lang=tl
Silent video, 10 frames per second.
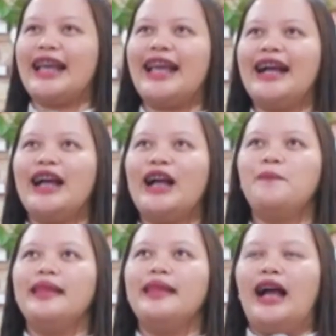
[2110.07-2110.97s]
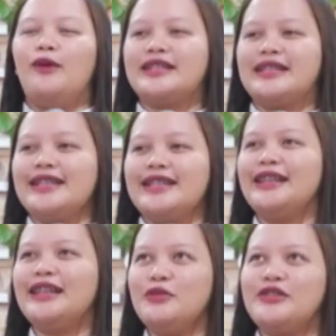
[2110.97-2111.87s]
Kaya nga, I was
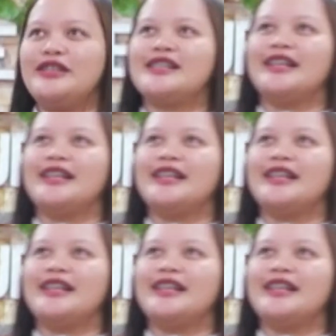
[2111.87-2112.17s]
asking the musician